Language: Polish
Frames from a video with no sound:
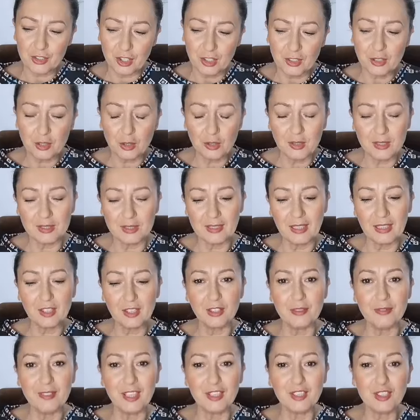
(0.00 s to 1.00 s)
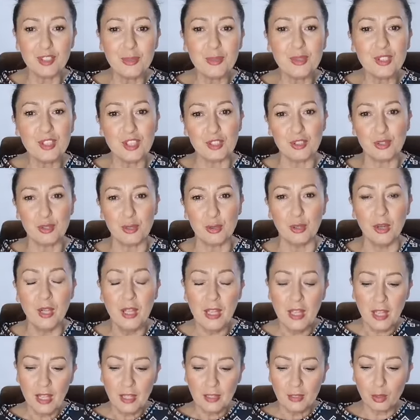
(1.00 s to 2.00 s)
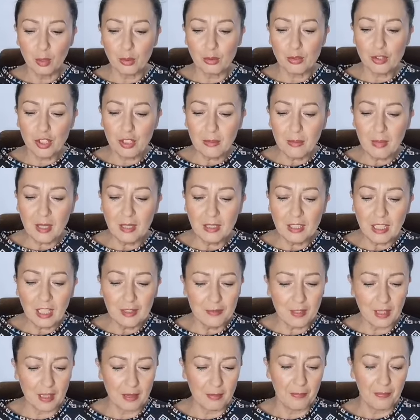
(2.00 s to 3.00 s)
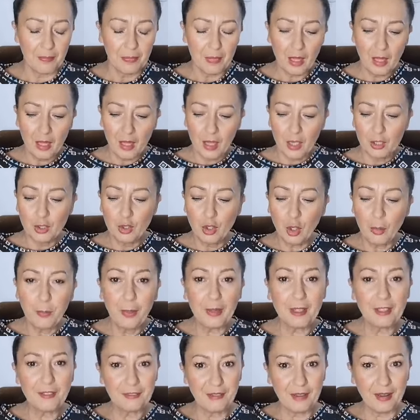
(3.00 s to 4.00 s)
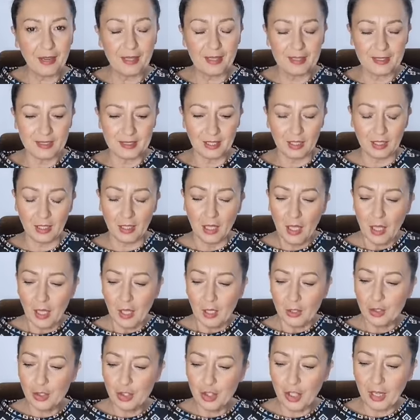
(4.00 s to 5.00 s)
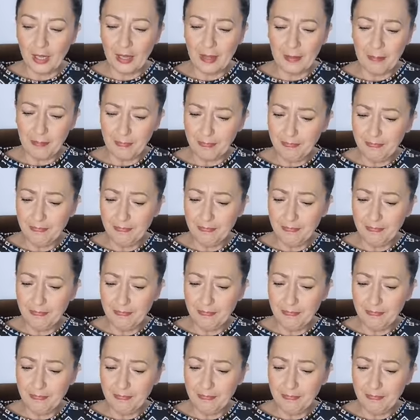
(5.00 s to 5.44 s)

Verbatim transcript: często jest tak, że w naszym życiu dążymy, nie wiem, do perfekcji, że